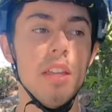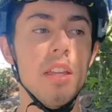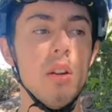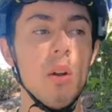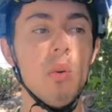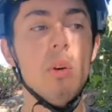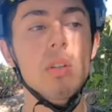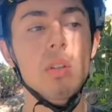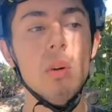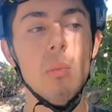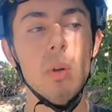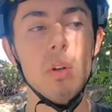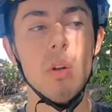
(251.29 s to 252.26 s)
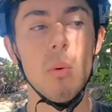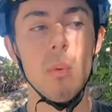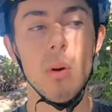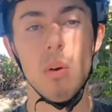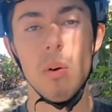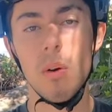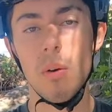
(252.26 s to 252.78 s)
y lo encuentro muy
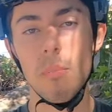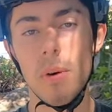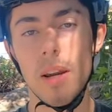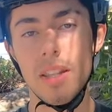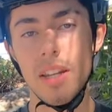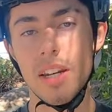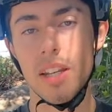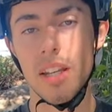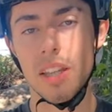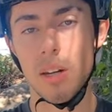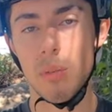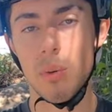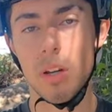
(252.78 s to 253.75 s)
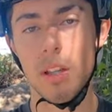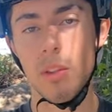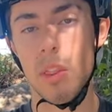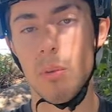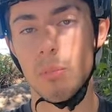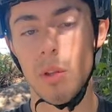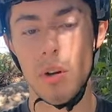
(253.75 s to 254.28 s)
como para tener que andar
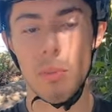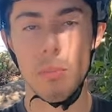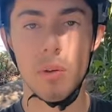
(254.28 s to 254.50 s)
buscando adaptadores,